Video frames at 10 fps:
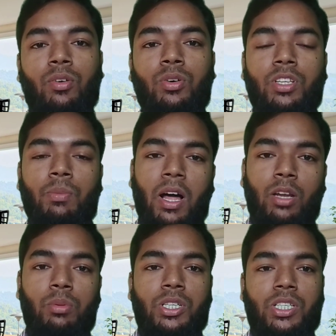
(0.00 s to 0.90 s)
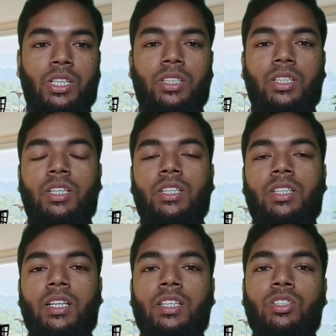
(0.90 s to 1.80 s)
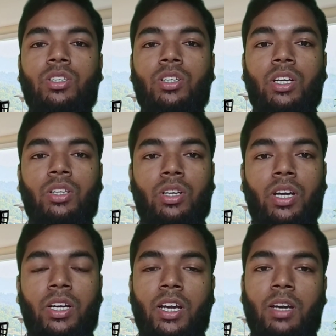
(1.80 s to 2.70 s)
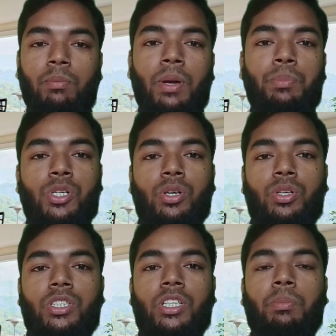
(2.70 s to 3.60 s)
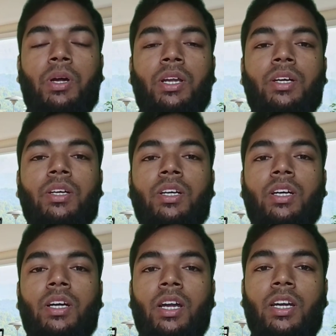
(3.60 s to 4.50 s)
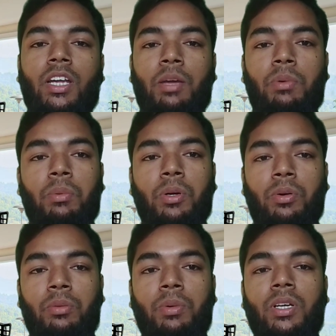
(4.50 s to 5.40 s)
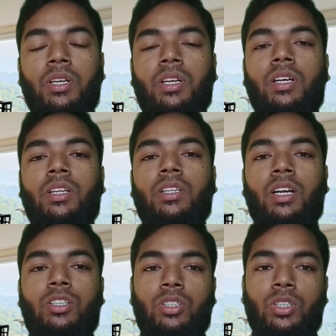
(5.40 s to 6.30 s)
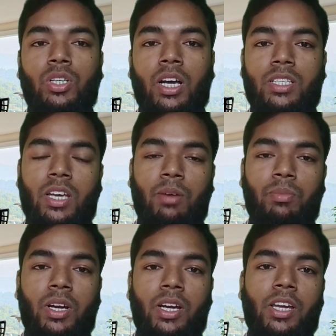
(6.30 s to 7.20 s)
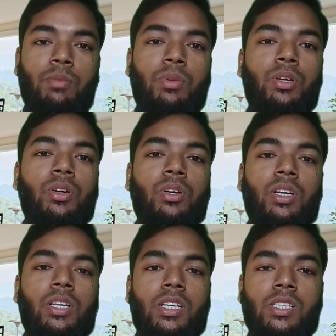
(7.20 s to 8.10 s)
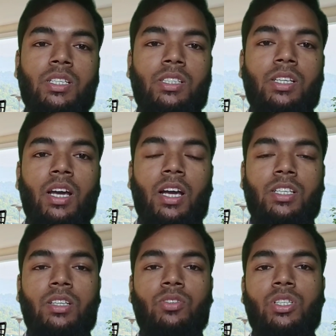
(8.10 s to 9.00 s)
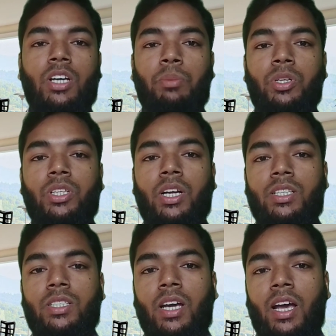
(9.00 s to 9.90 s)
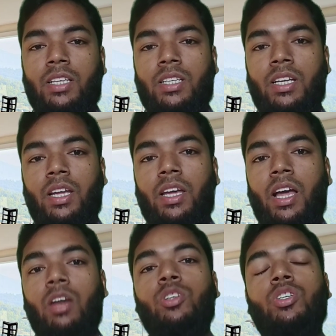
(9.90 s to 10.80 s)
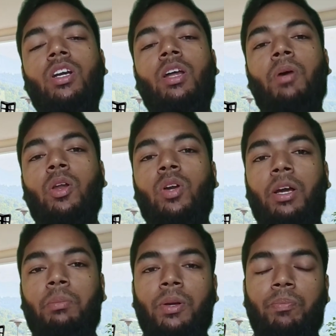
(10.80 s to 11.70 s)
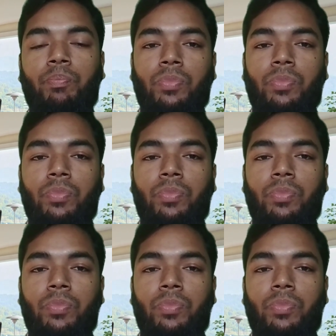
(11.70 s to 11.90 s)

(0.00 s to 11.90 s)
ঘুরতে ভালোবাসেন তাদের জন্য কিন্তু এটা একটা ব্যবসা হয়ে যেতে পারে এটা কিভাবে করবেন তার জন্য আজকে আমরা এই ভিডিওটা নিয়ে এসেছি আশা করছি আপনাদের কাছে আজকের এই আলোচনাটা ভালো লাগবে